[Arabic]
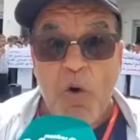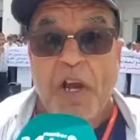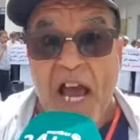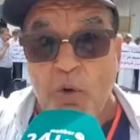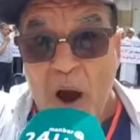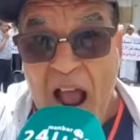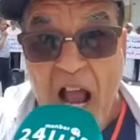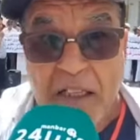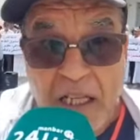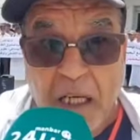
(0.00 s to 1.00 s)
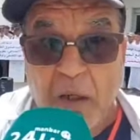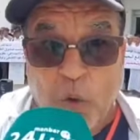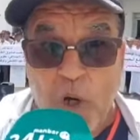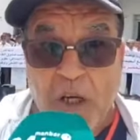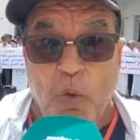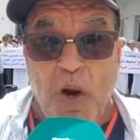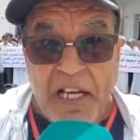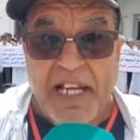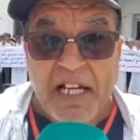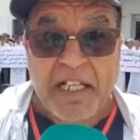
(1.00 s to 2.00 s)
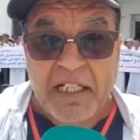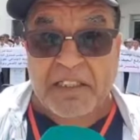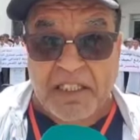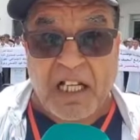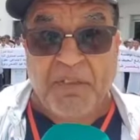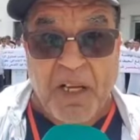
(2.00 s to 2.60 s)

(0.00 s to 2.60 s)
كان واحد انا نقول لك هو اللي كان كيتهلا